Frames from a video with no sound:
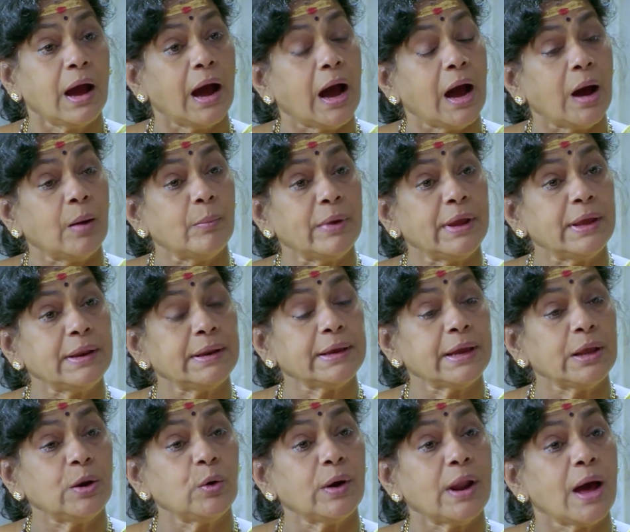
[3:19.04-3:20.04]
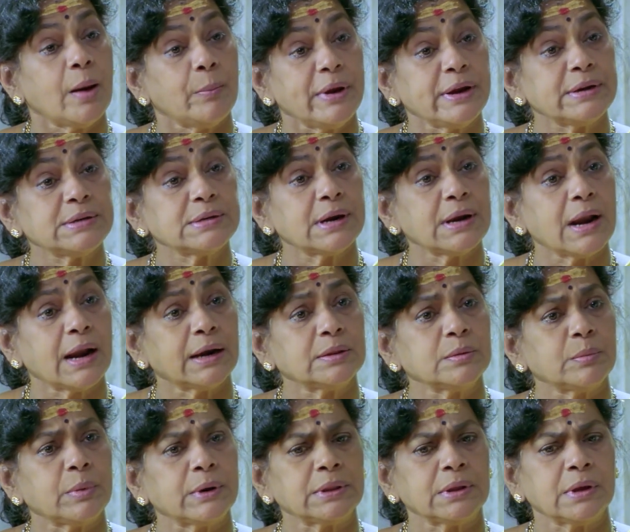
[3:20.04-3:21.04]
అమెరికా పంపిస్తానని
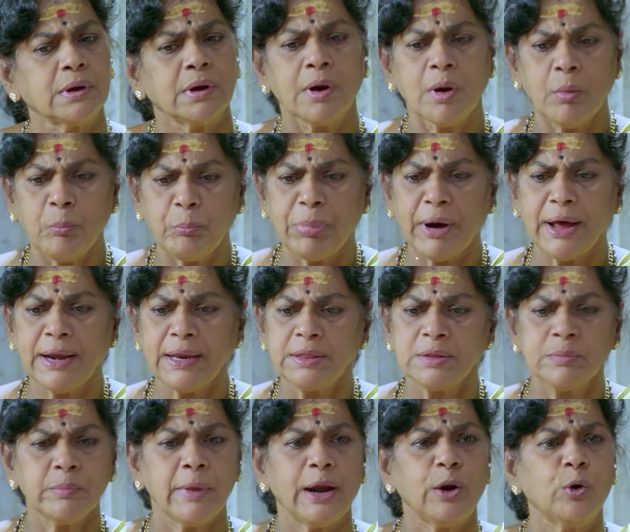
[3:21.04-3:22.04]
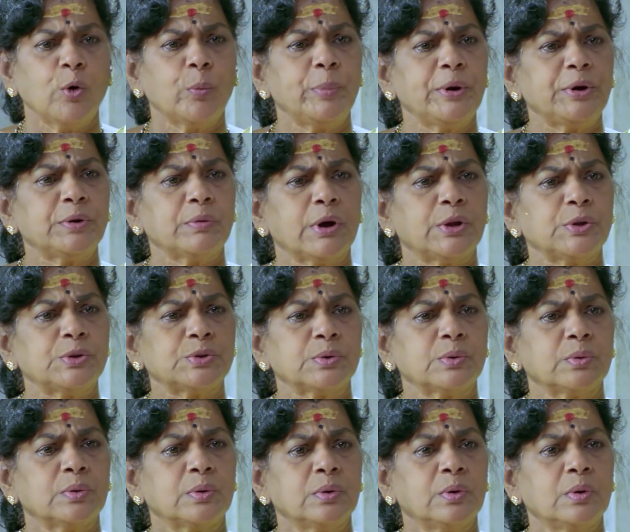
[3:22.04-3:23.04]
చెప్పి తనతో చాలా చోట్ల సంతకాలు
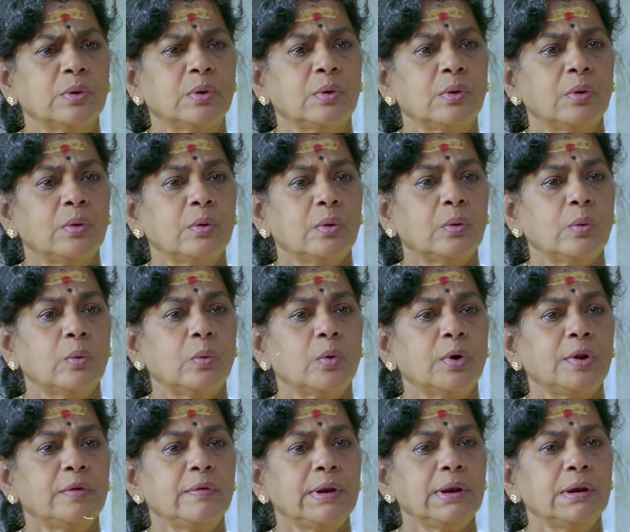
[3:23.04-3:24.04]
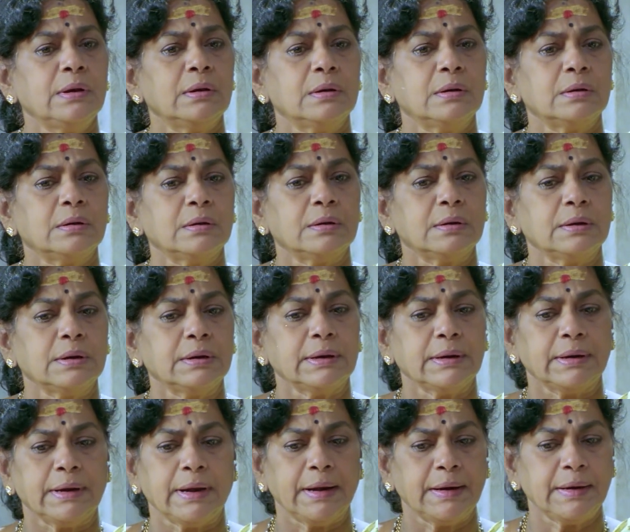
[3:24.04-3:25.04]
తీసుకున్నారు చివరికి
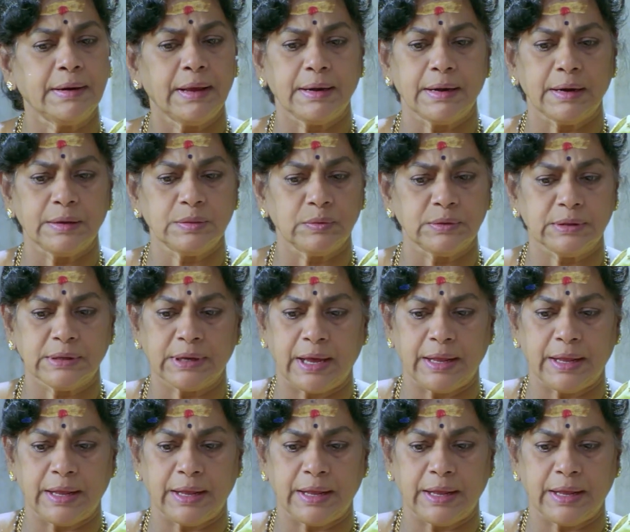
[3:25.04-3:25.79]
రీటా నా దగ్గరకొచ్చి